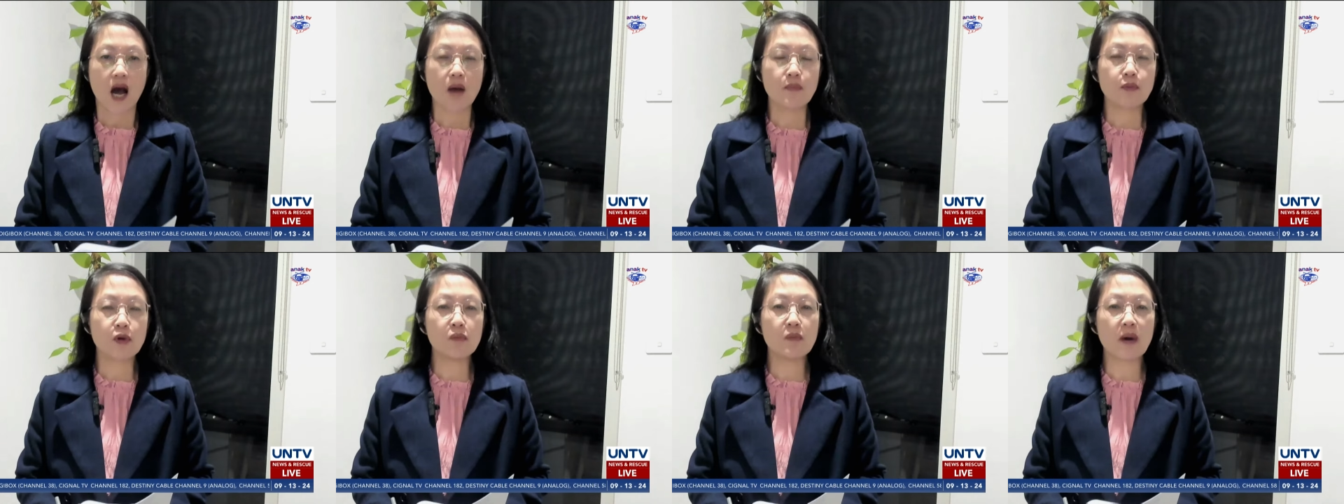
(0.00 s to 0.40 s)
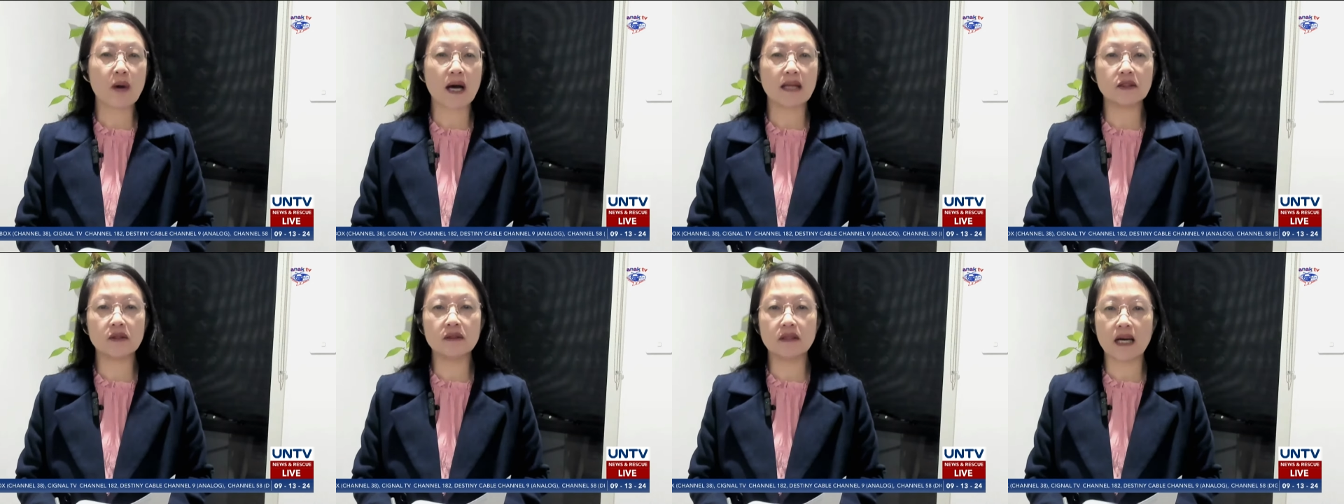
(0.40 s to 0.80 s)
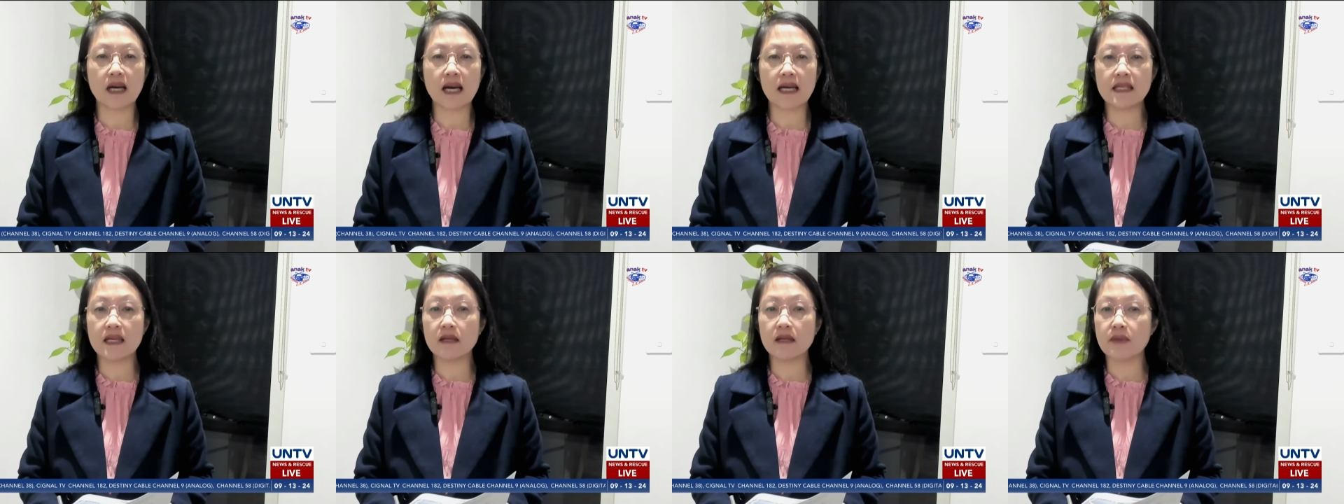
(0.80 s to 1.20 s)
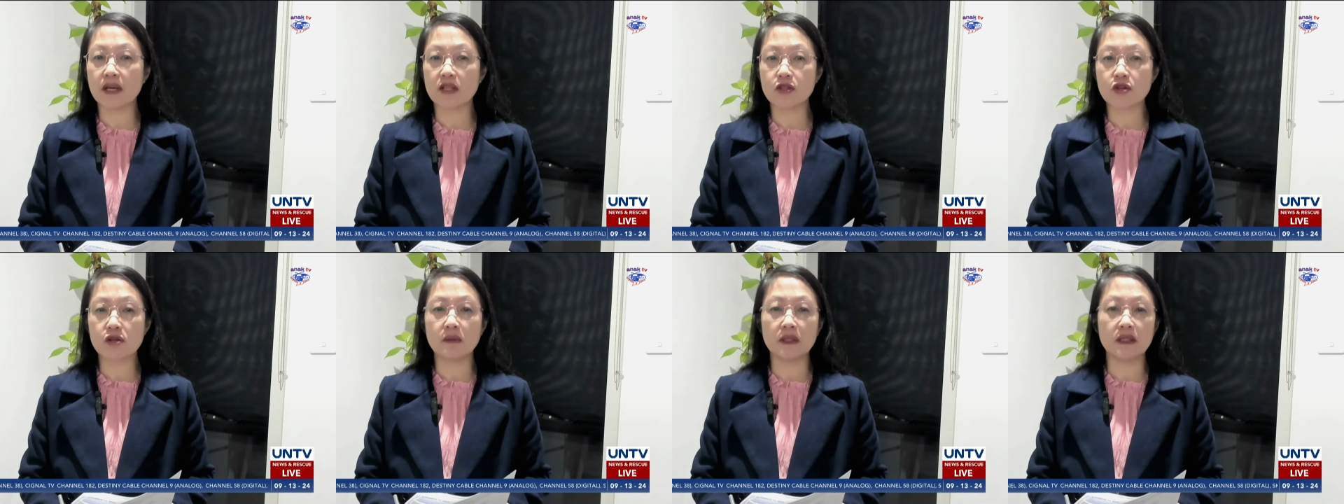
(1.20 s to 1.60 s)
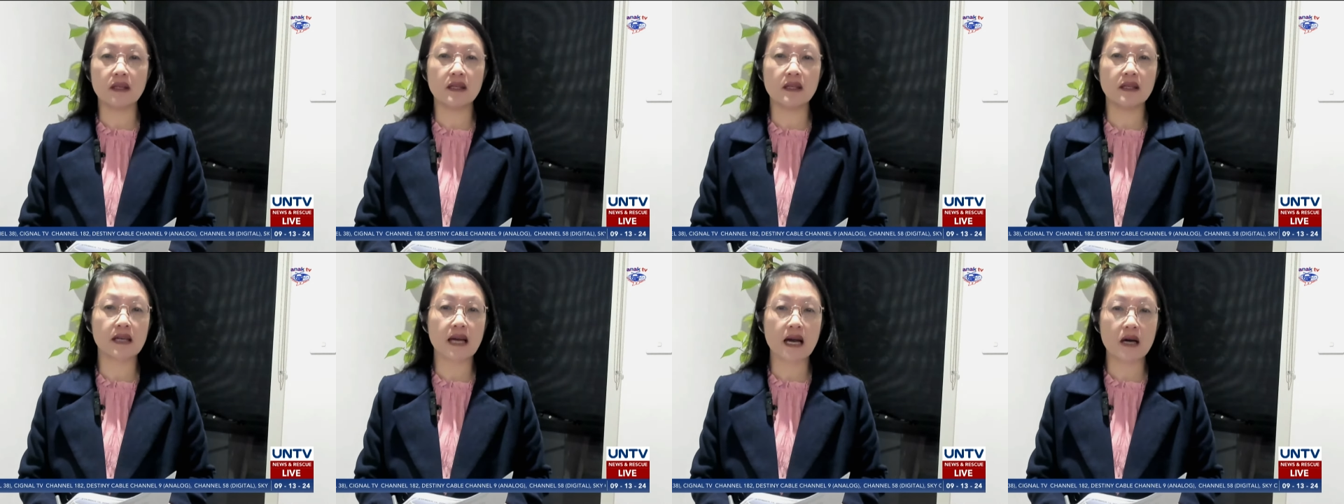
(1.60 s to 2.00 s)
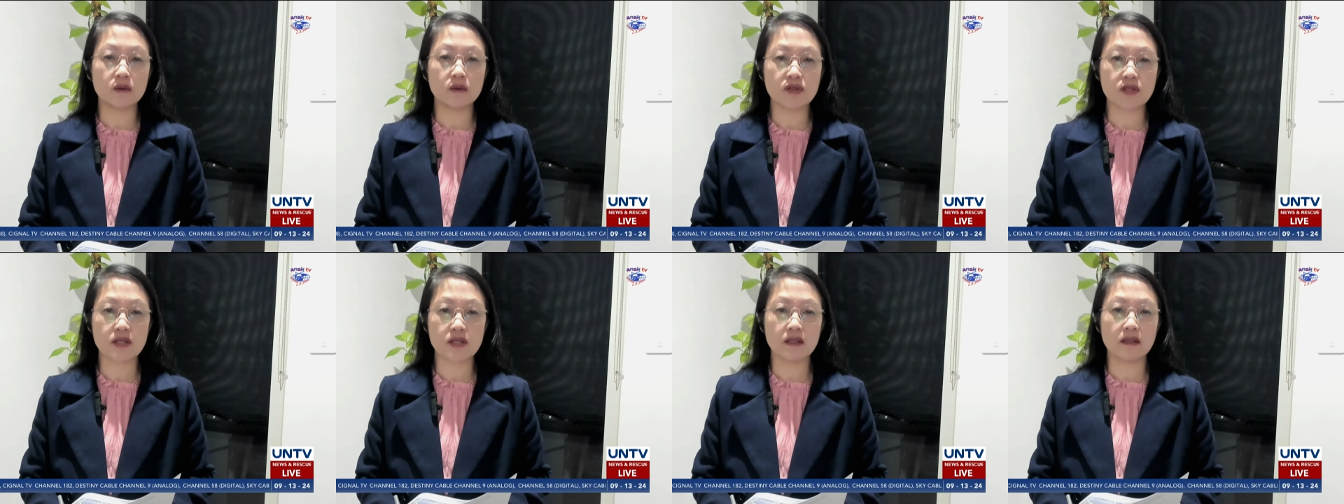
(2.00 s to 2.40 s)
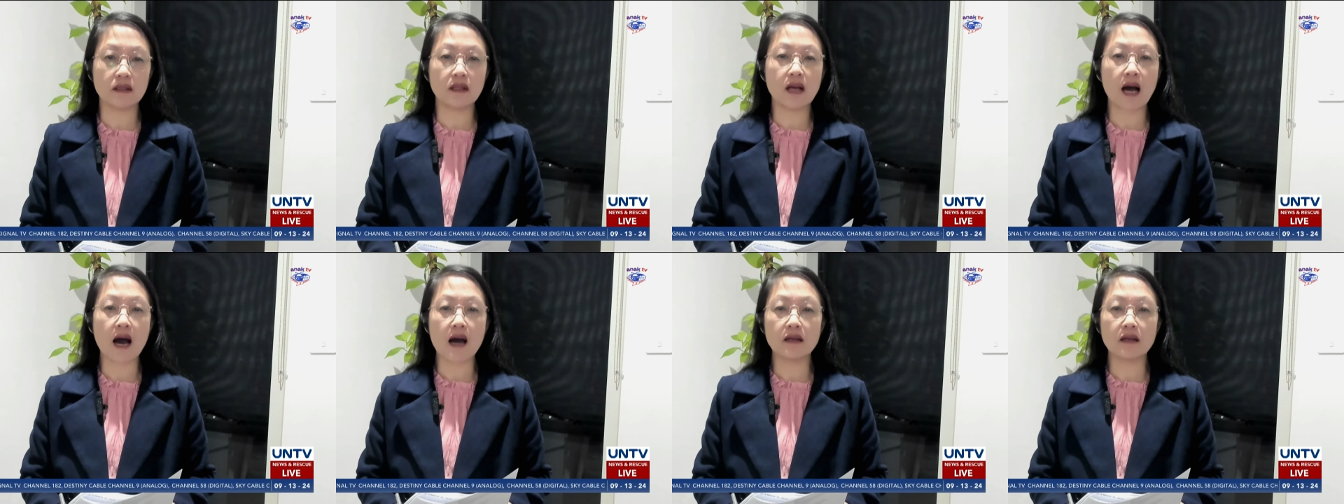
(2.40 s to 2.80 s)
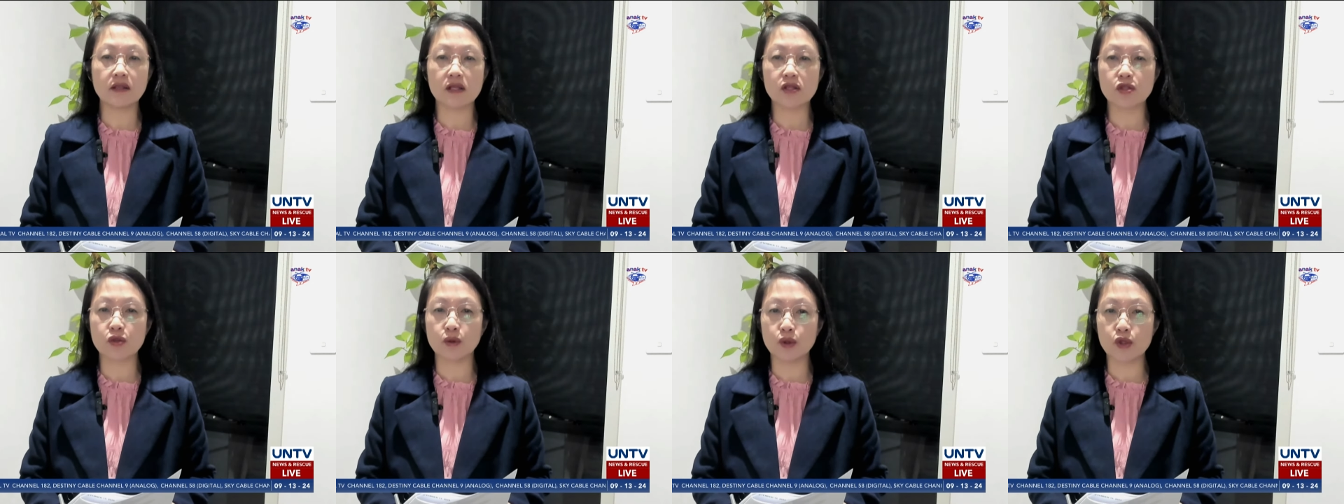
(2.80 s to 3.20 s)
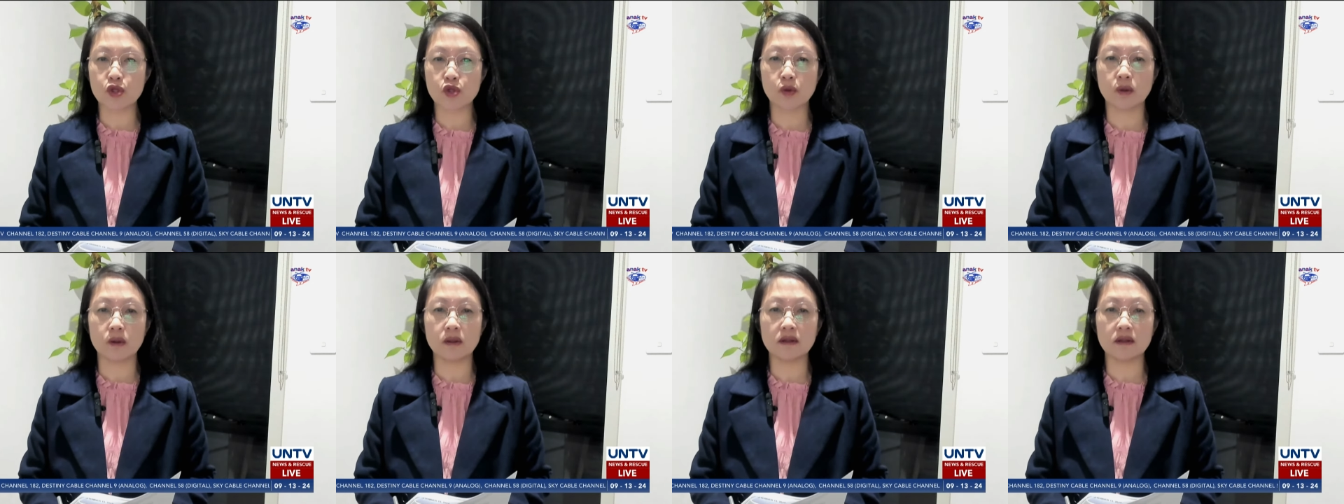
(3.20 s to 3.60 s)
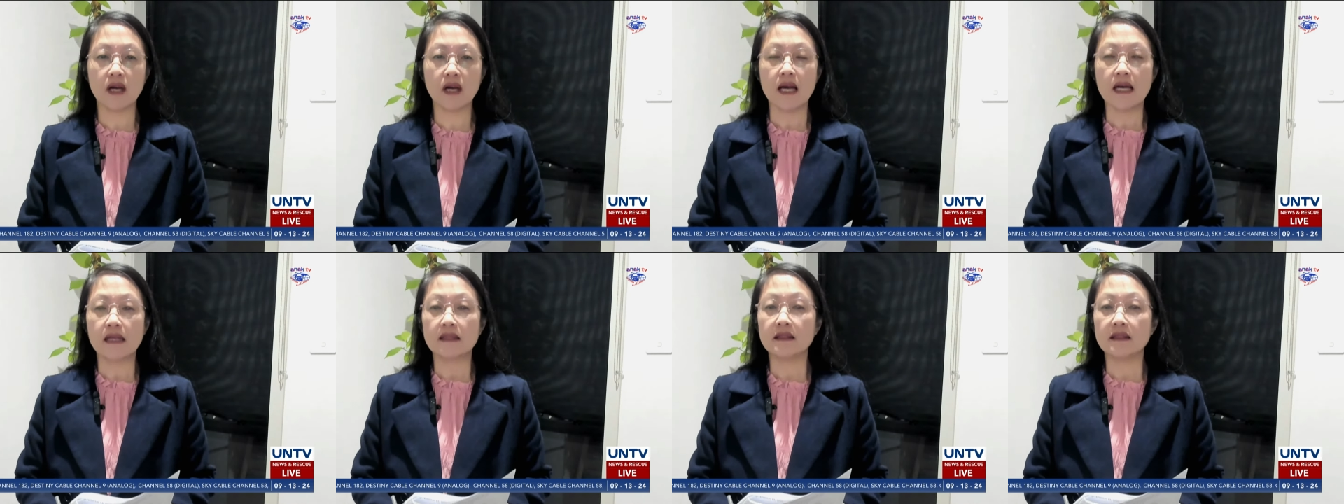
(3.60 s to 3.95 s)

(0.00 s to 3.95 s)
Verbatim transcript: Aprobado na ng Metro Manila Council ang resolusyon